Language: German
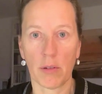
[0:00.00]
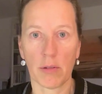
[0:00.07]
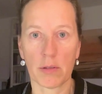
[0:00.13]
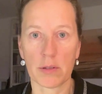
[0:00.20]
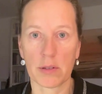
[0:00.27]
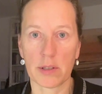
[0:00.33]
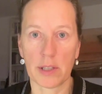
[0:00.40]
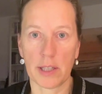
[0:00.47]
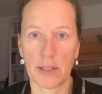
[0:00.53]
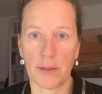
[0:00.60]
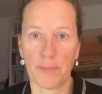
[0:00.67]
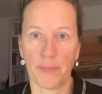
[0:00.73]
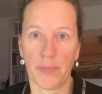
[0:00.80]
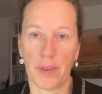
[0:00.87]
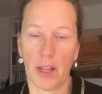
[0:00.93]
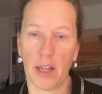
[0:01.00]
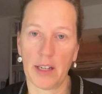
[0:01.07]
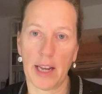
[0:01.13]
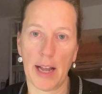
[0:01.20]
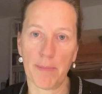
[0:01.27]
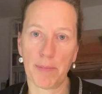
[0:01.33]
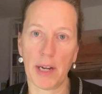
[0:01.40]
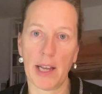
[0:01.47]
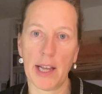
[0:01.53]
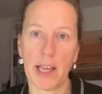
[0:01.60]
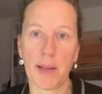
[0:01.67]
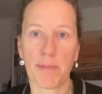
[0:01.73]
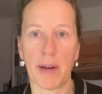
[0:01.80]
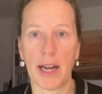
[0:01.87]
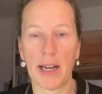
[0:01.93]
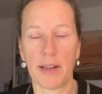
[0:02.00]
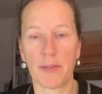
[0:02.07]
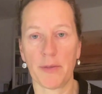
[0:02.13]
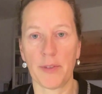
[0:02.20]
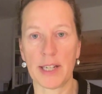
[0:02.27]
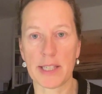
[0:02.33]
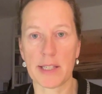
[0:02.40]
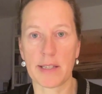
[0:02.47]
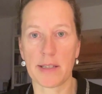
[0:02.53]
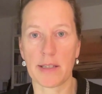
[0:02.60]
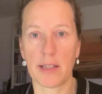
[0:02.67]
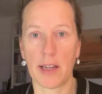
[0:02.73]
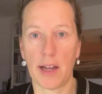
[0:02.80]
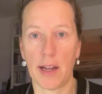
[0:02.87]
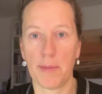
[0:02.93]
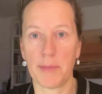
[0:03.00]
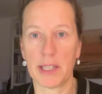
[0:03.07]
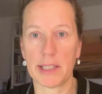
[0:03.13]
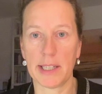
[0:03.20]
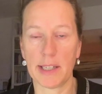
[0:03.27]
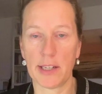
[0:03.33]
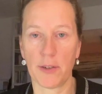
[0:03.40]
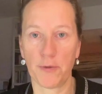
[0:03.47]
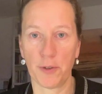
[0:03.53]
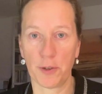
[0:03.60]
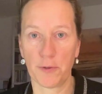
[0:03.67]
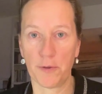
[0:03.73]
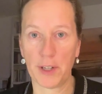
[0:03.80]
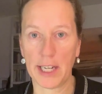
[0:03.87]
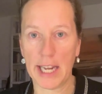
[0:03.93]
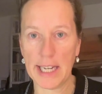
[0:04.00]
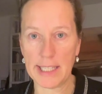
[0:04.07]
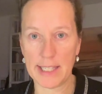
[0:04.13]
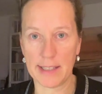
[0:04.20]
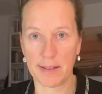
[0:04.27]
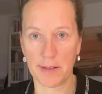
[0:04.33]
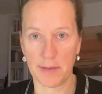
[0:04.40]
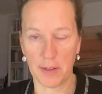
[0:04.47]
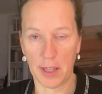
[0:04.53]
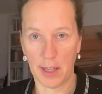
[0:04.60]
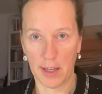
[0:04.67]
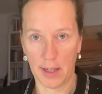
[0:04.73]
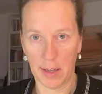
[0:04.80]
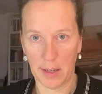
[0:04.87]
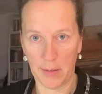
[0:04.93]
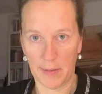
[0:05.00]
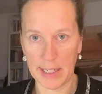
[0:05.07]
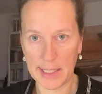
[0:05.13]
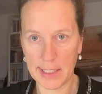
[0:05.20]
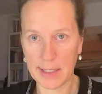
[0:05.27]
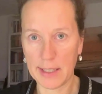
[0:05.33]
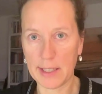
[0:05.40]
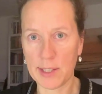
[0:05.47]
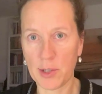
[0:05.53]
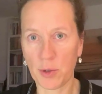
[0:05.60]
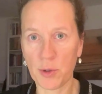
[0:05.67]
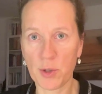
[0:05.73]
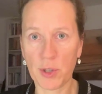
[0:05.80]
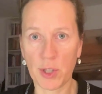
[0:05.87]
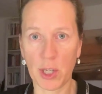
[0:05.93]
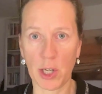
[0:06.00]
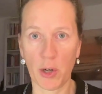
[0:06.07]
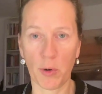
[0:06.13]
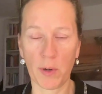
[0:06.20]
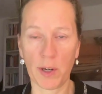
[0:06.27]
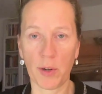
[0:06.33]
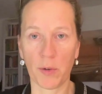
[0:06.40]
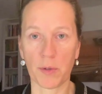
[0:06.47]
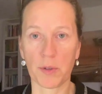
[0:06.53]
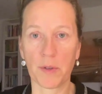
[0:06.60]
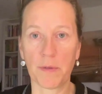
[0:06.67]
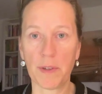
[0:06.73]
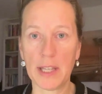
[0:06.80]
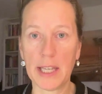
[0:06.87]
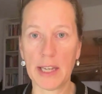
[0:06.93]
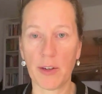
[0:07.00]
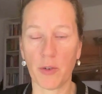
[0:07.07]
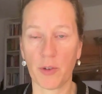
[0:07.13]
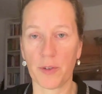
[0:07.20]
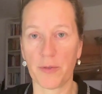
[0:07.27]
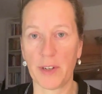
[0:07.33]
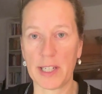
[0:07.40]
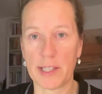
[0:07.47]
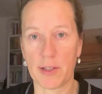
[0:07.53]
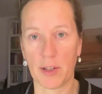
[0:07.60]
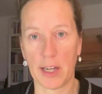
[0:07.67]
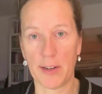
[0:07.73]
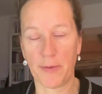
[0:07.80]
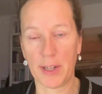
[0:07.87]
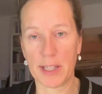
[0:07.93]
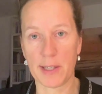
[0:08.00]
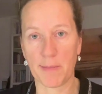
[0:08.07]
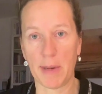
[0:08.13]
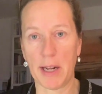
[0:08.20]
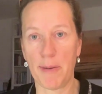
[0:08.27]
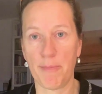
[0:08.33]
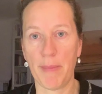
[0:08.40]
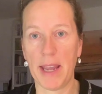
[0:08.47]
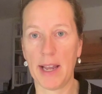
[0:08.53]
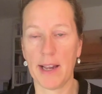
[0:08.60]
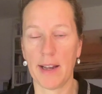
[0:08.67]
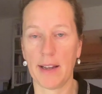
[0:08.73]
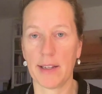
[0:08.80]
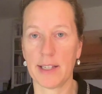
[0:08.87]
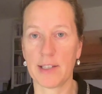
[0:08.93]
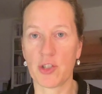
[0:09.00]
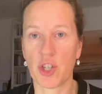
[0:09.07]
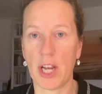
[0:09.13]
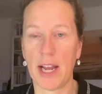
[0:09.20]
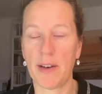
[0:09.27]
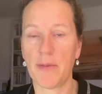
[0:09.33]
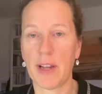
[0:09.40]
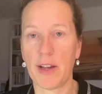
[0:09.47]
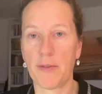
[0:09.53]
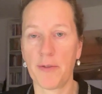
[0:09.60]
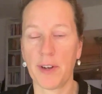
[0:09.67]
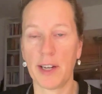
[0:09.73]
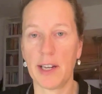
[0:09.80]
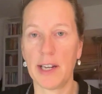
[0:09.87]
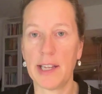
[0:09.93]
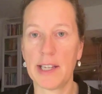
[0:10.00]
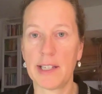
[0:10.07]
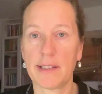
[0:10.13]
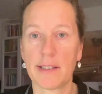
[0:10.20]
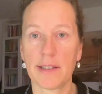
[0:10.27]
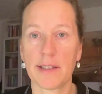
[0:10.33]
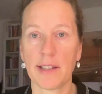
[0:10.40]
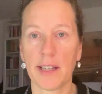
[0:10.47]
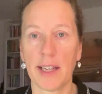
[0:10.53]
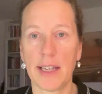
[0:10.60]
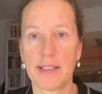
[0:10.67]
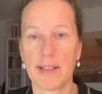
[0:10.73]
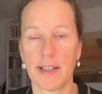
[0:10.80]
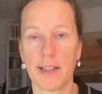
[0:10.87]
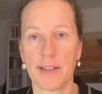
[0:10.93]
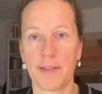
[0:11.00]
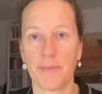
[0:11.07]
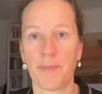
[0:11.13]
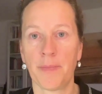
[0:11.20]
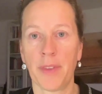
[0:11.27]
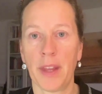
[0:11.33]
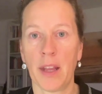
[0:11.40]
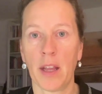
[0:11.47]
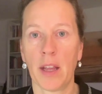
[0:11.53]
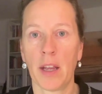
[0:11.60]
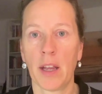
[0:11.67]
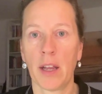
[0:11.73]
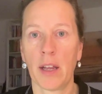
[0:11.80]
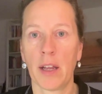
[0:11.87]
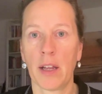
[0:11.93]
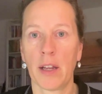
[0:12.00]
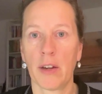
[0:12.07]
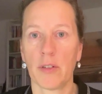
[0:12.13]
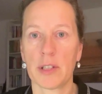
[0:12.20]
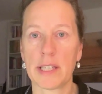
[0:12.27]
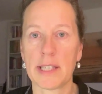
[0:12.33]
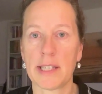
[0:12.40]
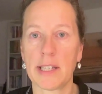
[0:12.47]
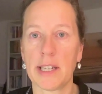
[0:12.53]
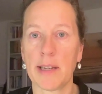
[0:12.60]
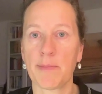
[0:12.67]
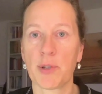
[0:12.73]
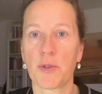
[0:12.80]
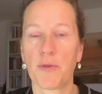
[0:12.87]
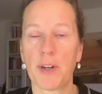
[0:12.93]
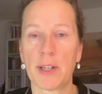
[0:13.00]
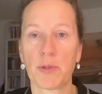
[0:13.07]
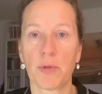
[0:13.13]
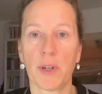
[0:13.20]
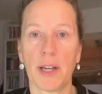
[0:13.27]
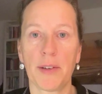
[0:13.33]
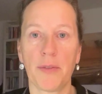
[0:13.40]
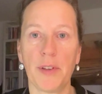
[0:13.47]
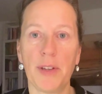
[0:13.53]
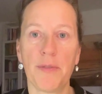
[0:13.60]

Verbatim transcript: und ähm, einen Abgleich machen, was haben wir denn davon vergessen, was ist uns gelungen und wie und was darf jetzt mal mehr ins Scheinwerferlicht treten. Und das sind eben so Faktoren,